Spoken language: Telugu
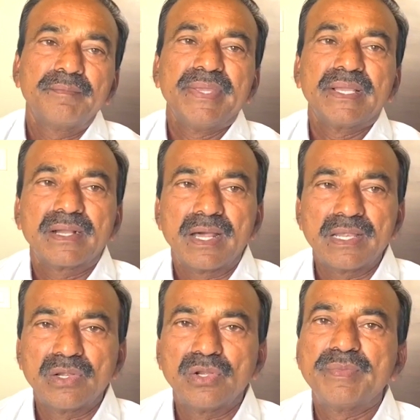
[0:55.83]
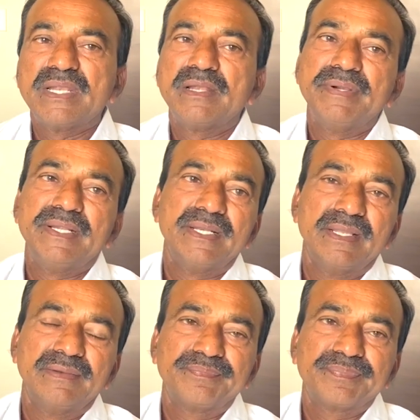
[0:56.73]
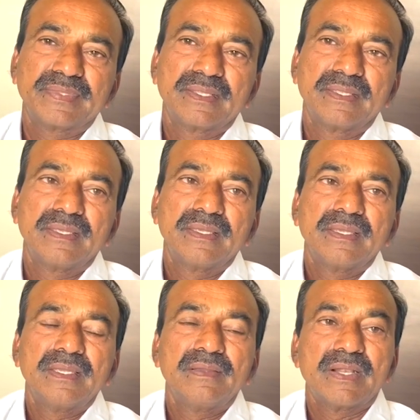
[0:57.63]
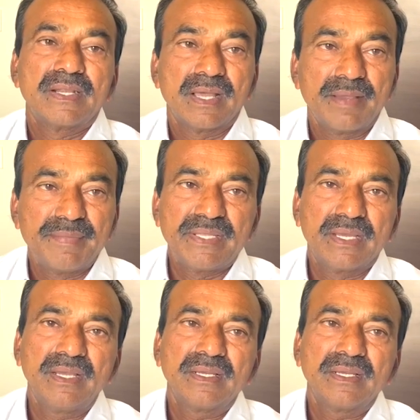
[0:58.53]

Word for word: మీ కాళ్ళల్లో మెదిలిన బిడ్డని నేను ఇవాళ నా మీద